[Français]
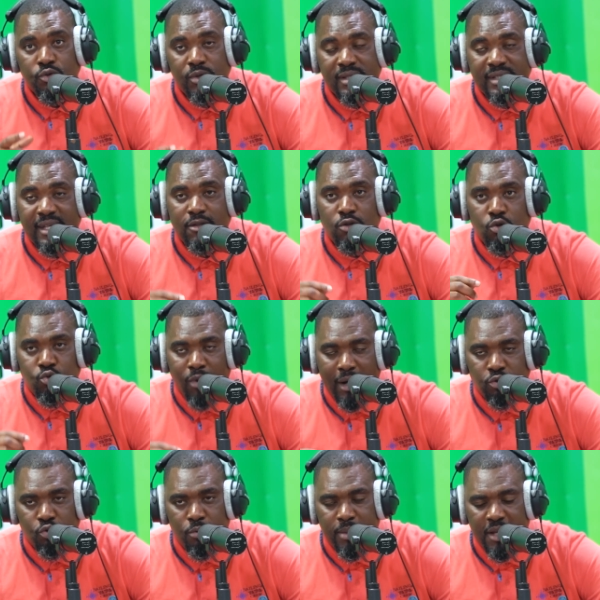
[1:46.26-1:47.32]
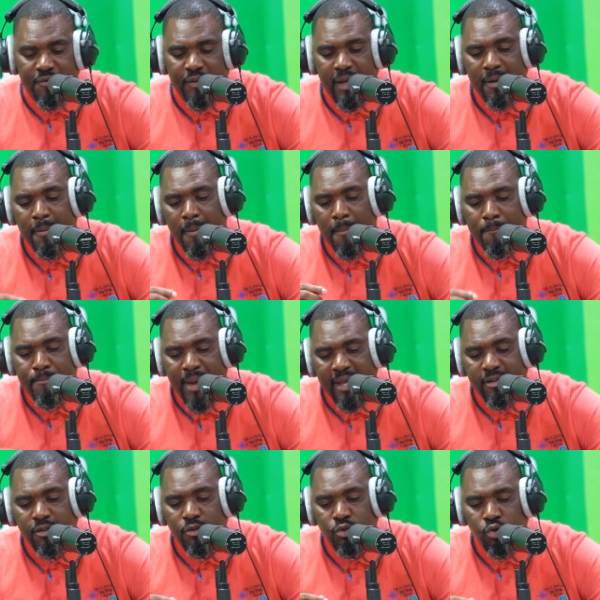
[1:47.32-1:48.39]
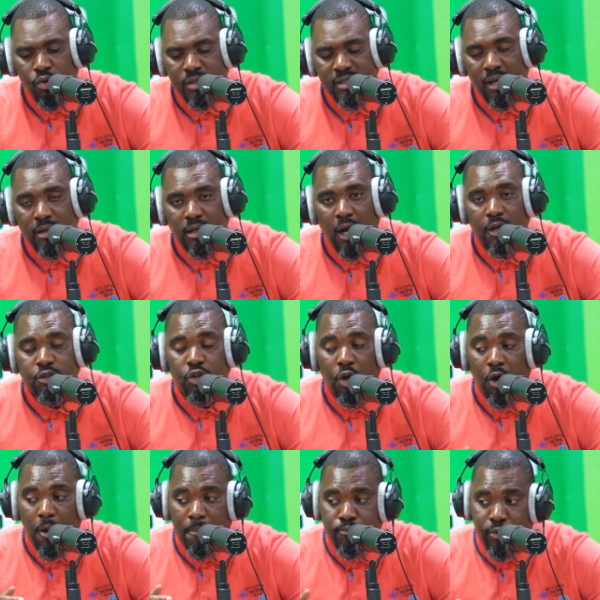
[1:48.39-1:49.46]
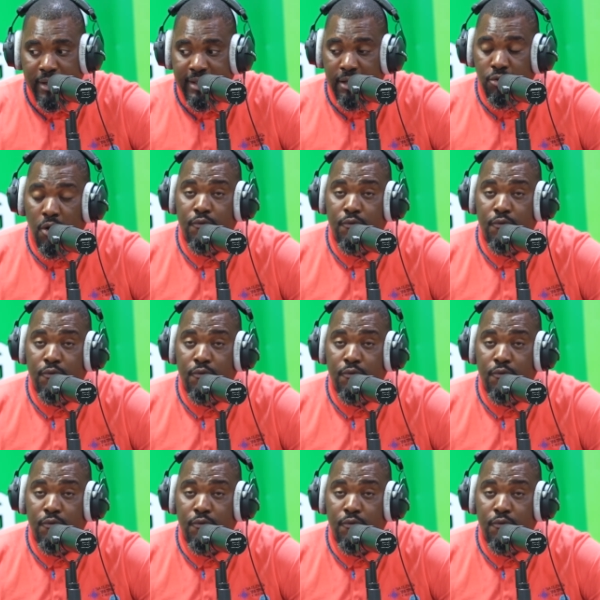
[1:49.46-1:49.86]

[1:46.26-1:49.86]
du site www.bet241.net.